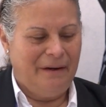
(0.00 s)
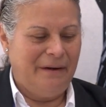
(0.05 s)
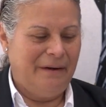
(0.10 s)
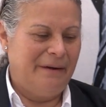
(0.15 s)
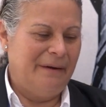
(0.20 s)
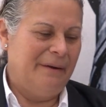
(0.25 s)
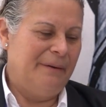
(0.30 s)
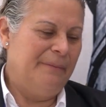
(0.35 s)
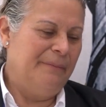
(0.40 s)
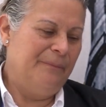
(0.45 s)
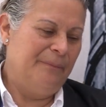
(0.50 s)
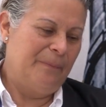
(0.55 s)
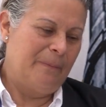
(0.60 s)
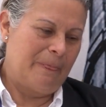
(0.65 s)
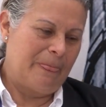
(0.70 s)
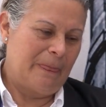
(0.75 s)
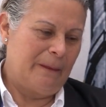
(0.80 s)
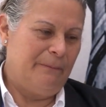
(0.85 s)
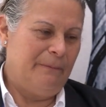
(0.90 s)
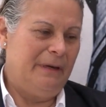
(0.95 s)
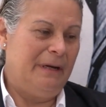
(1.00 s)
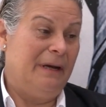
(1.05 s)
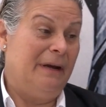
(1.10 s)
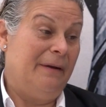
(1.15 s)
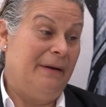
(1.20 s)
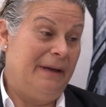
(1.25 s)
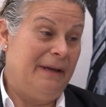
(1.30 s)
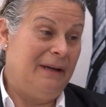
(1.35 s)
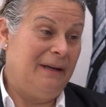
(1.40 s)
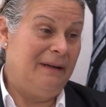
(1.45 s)
eh,
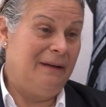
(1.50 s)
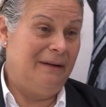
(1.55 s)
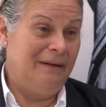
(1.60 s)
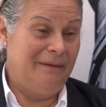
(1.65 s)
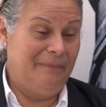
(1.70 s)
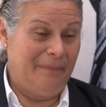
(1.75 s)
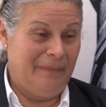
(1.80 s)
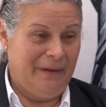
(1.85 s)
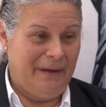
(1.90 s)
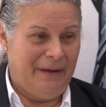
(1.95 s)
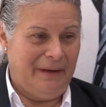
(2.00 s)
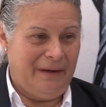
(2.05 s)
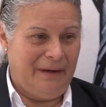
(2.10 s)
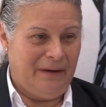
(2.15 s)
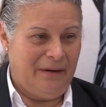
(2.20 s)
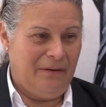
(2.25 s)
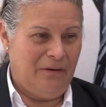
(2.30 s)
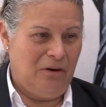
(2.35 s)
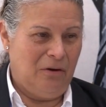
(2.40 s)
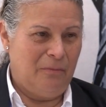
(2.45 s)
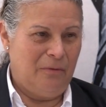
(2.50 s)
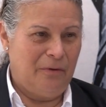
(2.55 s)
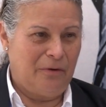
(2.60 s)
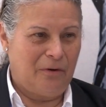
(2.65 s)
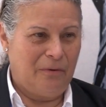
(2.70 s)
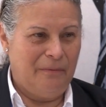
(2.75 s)
mira, el, como